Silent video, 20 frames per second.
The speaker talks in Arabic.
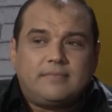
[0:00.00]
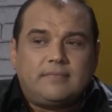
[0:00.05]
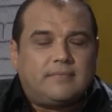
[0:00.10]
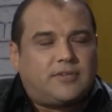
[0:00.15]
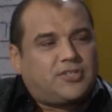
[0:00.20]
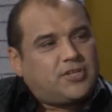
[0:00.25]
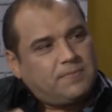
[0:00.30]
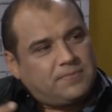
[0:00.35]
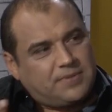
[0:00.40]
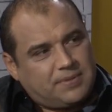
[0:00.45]

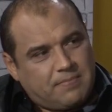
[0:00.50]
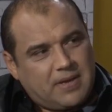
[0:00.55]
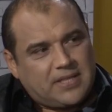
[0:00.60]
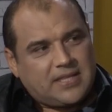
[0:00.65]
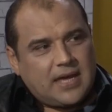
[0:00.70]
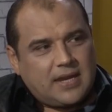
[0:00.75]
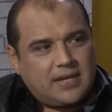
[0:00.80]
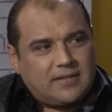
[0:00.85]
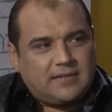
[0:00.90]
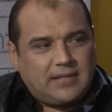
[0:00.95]
ماشي من
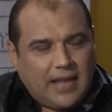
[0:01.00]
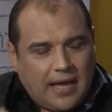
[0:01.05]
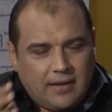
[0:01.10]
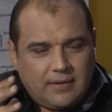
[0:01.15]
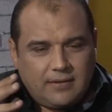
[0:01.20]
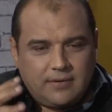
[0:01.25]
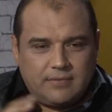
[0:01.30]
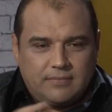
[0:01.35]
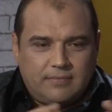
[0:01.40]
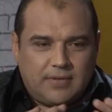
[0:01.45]
المدارس
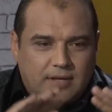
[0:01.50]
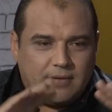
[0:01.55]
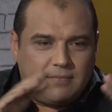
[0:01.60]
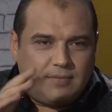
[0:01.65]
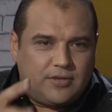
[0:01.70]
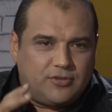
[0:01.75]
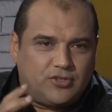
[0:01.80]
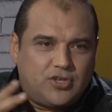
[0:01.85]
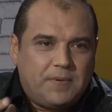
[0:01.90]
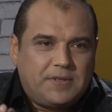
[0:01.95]
لا نعم.
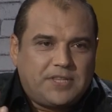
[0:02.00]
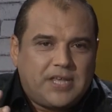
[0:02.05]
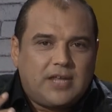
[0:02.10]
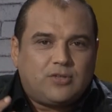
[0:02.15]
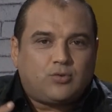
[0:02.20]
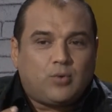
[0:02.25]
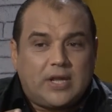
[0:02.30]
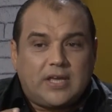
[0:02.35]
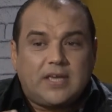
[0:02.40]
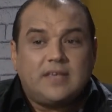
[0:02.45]
ماشي
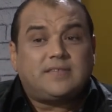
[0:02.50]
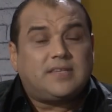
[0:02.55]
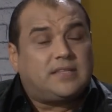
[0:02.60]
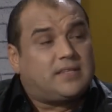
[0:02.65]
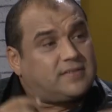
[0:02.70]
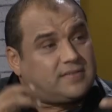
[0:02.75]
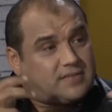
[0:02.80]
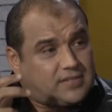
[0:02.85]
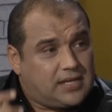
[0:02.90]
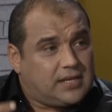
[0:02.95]
مدارس ولكن سي
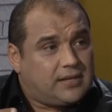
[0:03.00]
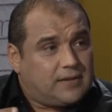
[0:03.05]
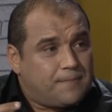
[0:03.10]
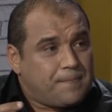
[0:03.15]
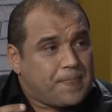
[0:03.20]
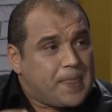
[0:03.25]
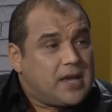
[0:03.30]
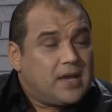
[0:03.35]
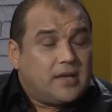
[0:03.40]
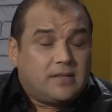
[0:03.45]
دي ستيل
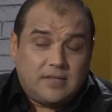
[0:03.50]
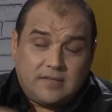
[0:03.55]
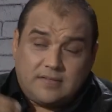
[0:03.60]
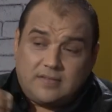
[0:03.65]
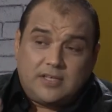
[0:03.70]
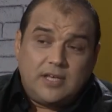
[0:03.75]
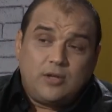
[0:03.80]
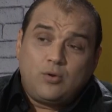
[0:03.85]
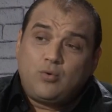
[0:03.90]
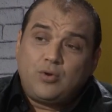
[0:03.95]
نعم. دي
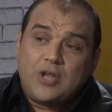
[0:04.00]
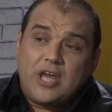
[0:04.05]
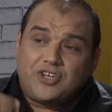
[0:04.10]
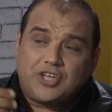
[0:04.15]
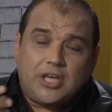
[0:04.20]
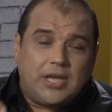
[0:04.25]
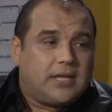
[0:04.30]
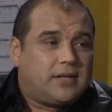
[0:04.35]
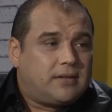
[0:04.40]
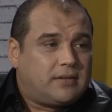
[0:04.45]
ستيل
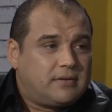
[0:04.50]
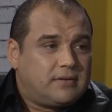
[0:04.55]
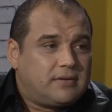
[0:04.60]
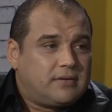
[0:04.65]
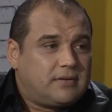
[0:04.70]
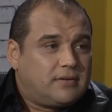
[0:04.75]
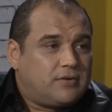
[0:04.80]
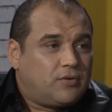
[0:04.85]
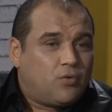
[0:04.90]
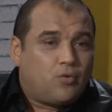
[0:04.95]
وناجحين
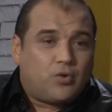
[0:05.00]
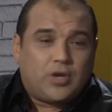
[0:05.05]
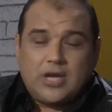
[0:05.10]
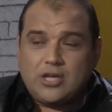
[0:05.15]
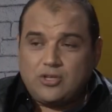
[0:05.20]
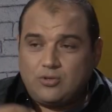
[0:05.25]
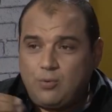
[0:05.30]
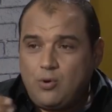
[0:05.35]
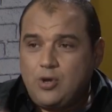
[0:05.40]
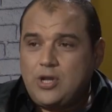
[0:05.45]

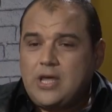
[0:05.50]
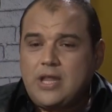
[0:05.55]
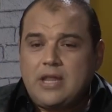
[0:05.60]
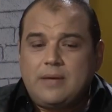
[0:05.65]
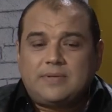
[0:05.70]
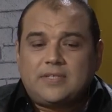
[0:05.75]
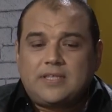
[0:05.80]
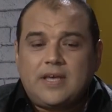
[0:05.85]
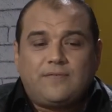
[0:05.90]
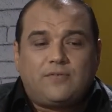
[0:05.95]
وكيعجبوني
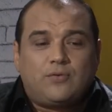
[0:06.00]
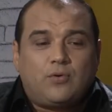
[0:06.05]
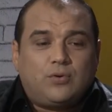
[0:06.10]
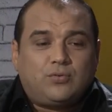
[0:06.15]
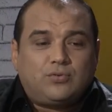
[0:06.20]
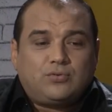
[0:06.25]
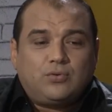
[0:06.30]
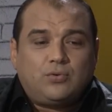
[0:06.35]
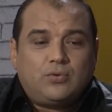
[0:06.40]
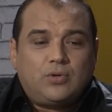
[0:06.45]
انا بزاف
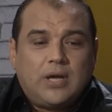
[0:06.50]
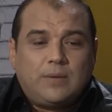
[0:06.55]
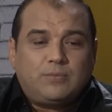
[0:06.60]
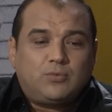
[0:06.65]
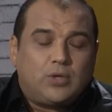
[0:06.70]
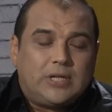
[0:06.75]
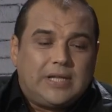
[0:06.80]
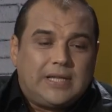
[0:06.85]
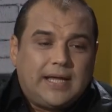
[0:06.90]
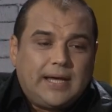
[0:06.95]

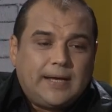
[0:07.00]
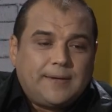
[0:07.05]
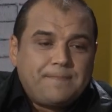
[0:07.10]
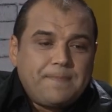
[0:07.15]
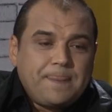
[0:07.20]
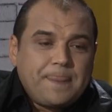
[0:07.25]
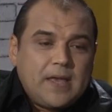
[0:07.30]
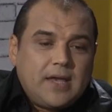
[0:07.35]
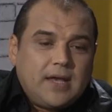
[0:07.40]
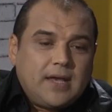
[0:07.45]
والحمد لله
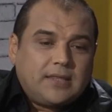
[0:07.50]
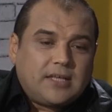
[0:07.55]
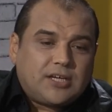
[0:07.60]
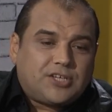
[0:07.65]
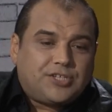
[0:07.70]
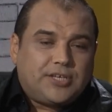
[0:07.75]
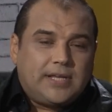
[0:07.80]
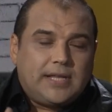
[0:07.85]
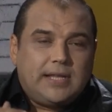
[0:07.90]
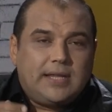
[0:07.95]
داك الشيء